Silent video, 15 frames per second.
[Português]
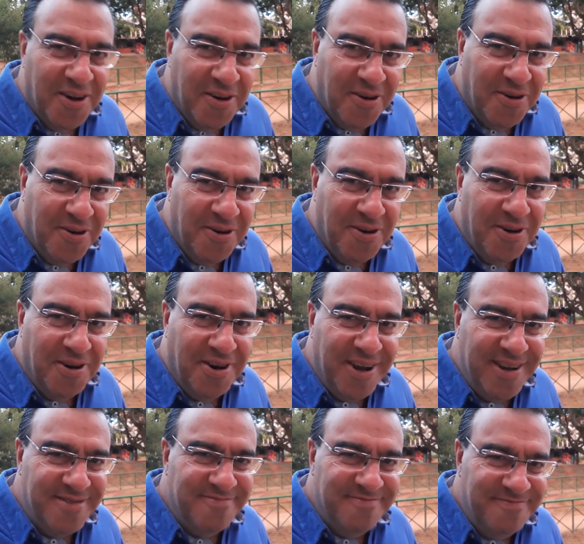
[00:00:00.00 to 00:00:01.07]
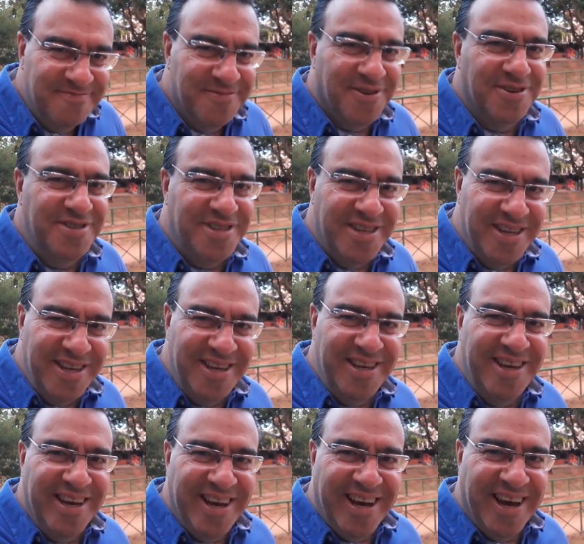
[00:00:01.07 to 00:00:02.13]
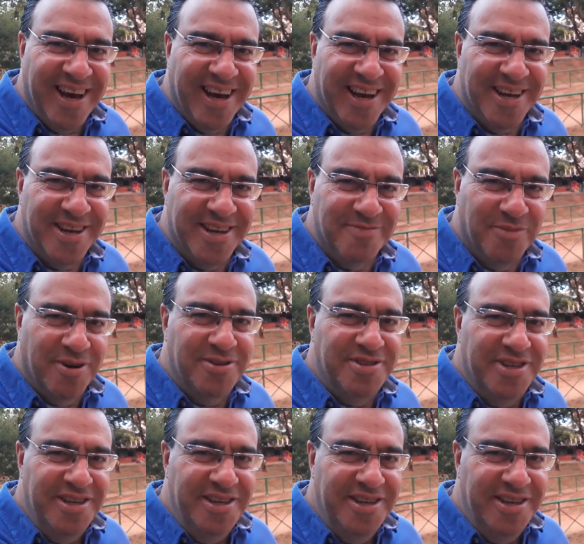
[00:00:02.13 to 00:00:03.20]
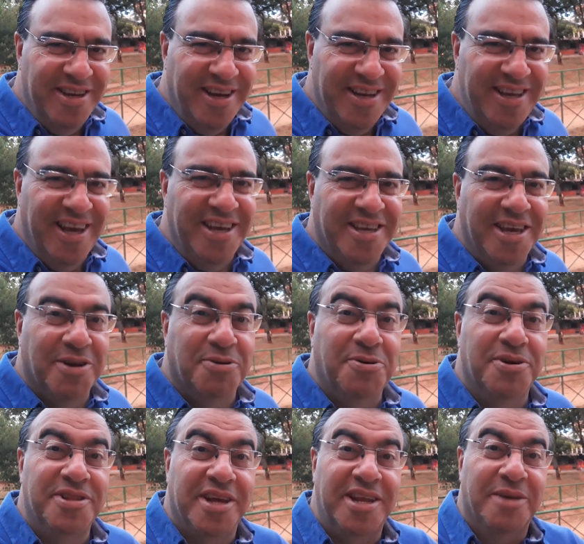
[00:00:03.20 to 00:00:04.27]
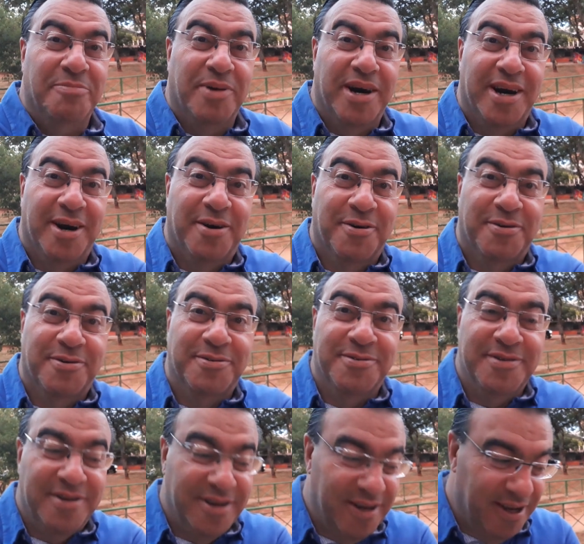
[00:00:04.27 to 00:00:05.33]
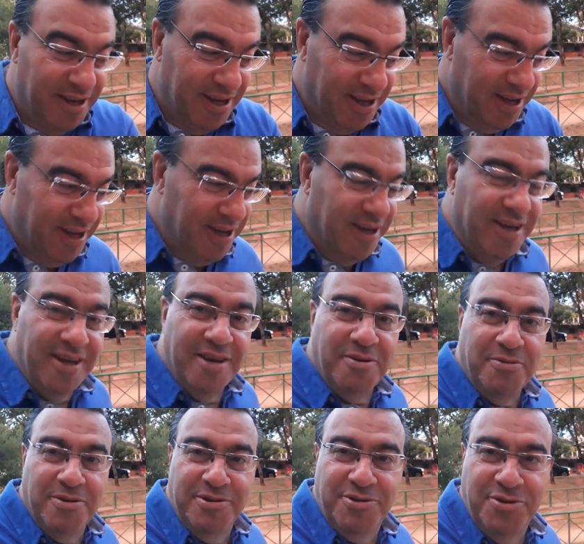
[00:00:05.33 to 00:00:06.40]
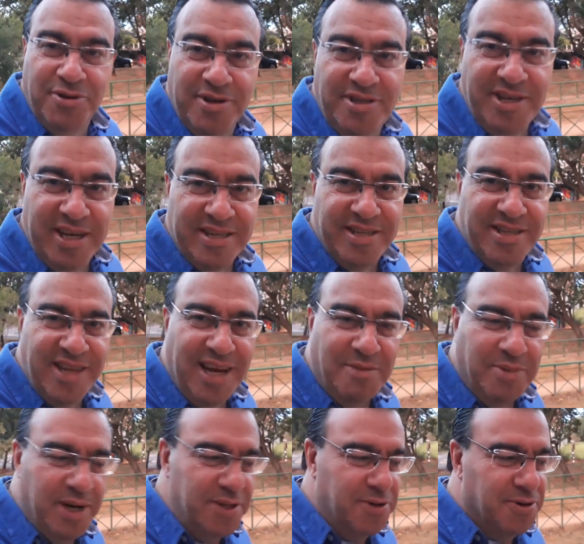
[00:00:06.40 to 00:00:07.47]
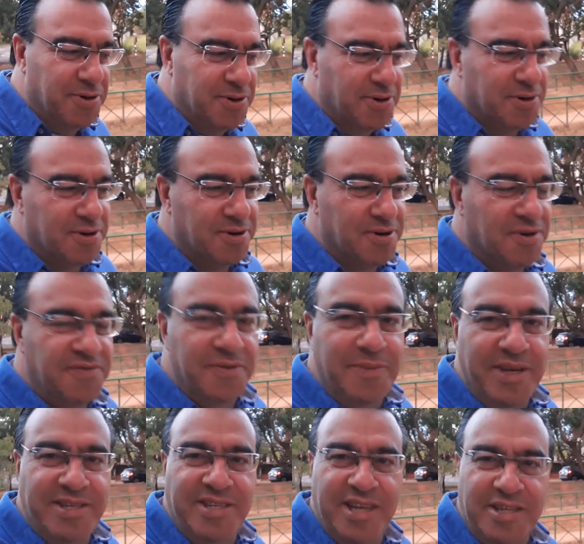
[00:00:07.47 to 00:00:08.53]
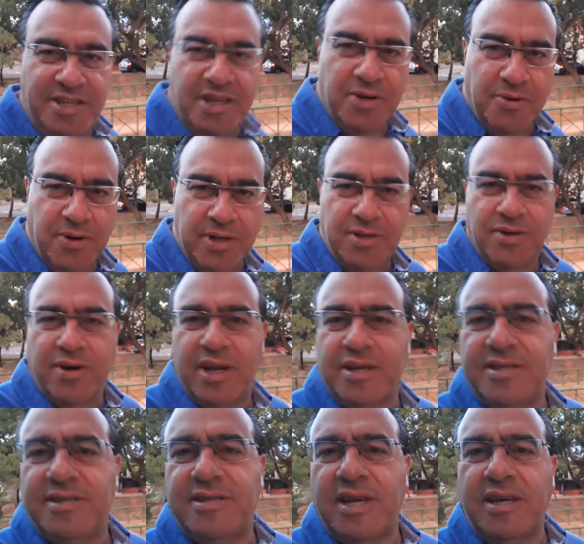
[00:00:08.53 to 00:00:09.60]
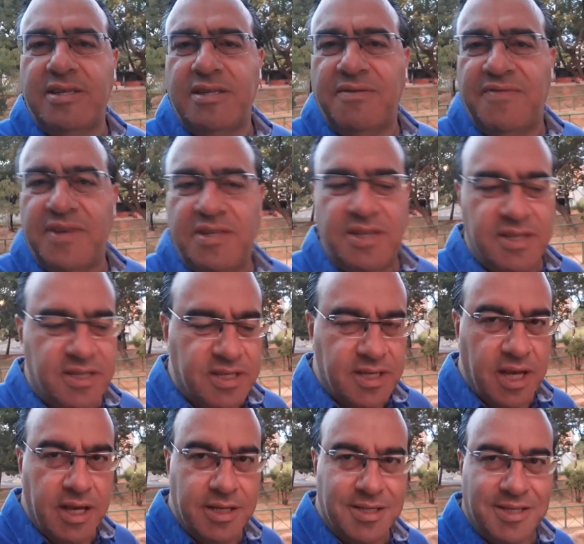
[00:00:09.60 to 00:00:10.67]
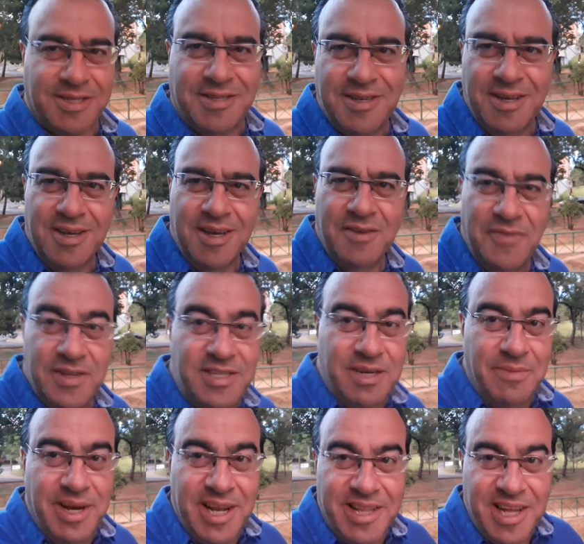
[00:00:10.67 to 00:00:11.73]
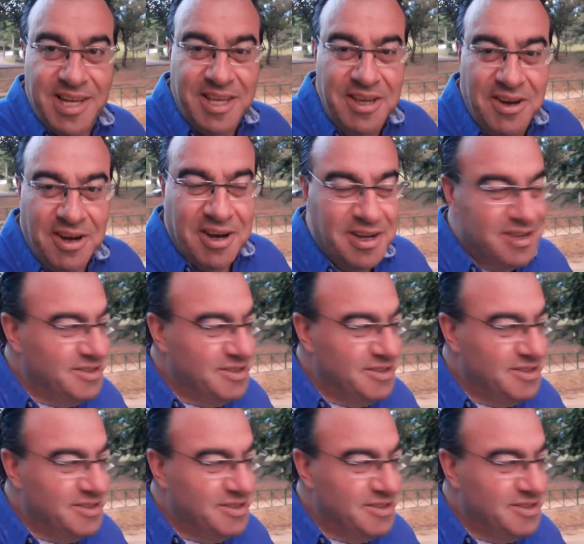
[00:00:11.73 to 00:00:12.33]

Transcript: Oi, bom dia! Bom dia! E aí, que conta de bom? Eu conto que hoje é sábado. Eu vim bem cedinho hoje, agora é 6h26. Fim de semana tá aqui, ó.